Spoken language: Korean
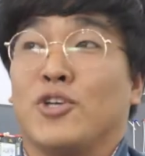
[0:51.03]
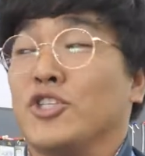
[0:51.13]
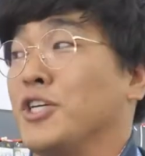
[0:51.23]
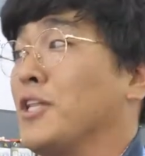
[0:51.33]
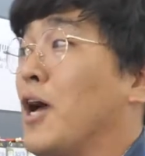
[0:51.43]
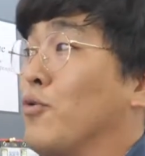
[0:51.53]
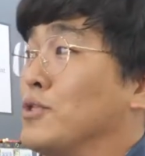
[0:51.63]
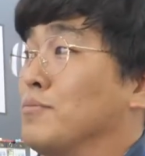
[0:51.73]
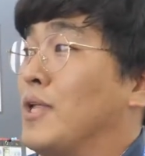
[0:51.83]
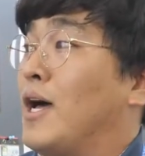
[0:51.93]
전시를 나하고
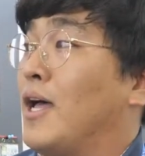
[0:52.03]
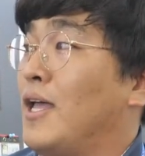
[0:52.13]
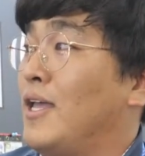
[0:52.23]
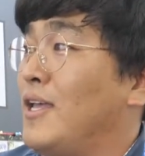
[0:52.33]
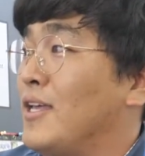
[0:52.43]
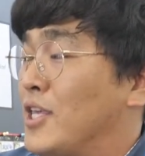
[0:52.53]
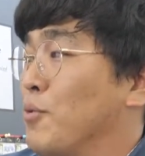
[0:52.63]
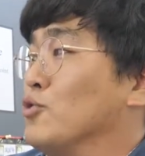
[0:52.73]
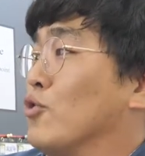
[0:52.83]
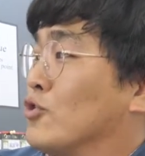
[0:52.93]
있습니다.
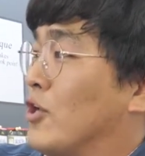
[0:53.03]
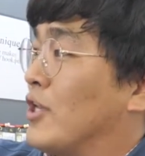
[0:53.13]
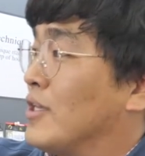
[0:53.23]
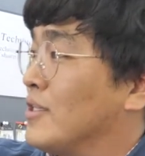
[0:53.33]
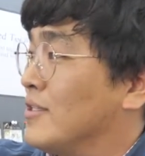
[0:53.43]
기본적으로 저희